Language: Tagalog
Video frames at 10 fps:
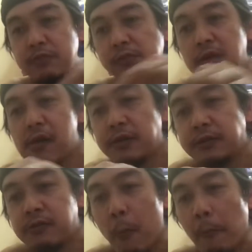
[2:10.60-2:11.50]
Uh,
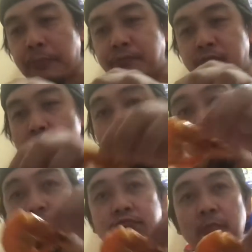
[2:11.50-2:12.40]

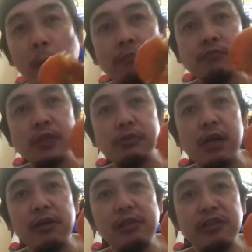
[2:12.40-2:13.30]
hmm.
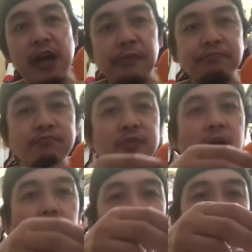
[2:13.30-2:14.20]
Nagdakal ka. Hmm.
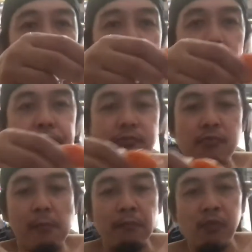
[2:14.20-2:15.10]
Run.
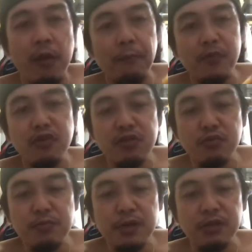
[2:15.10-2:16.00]

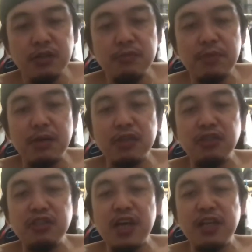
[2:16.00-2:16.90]
Sinaman pa nasin pa nasin
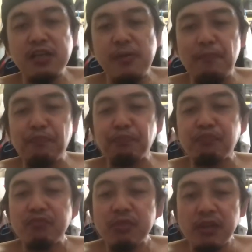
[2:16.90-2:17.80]
sinana ka.
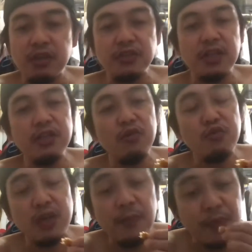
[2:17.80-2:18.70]
Basta na yulo
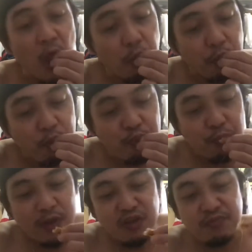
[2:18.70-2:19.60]
na.
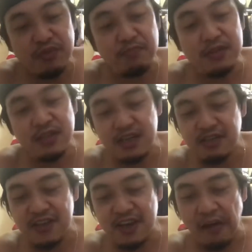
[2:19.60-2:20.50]
Sapsapan na
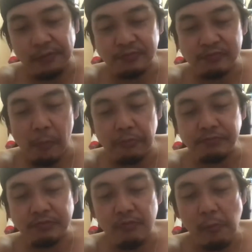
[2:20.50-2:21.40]
kasi ay.
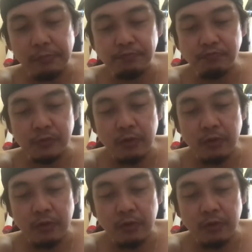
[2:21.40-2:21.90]
Hmm.